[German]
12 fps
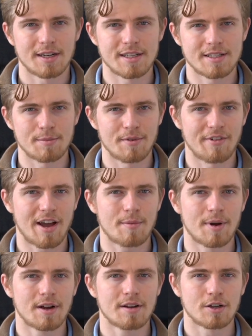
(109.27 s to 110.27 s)
diese
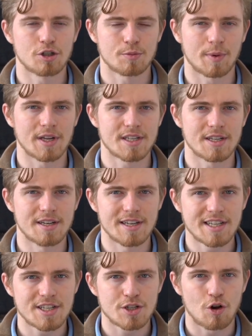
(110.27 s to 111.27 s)
Bewerbergespräche
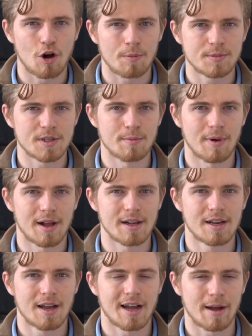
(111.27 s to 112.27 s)
nicht
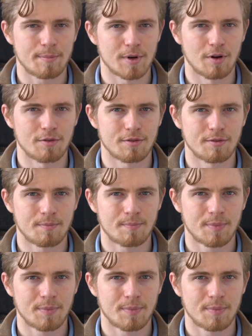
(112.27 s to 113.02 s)
optimal ablaufen.